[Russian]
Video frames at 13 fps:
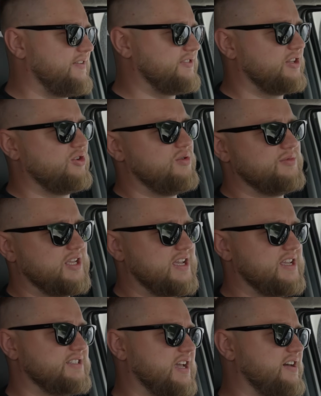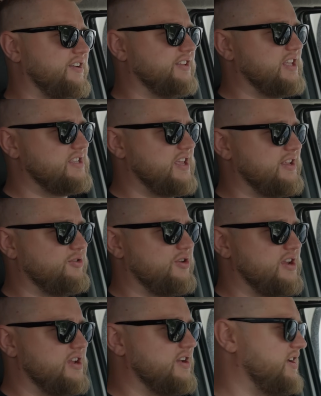автодом на закрытой
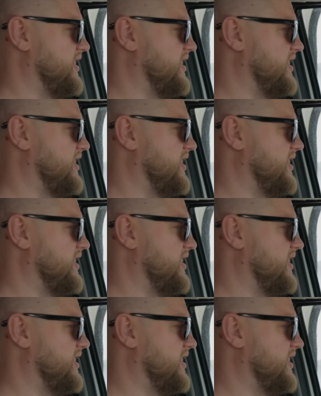территории.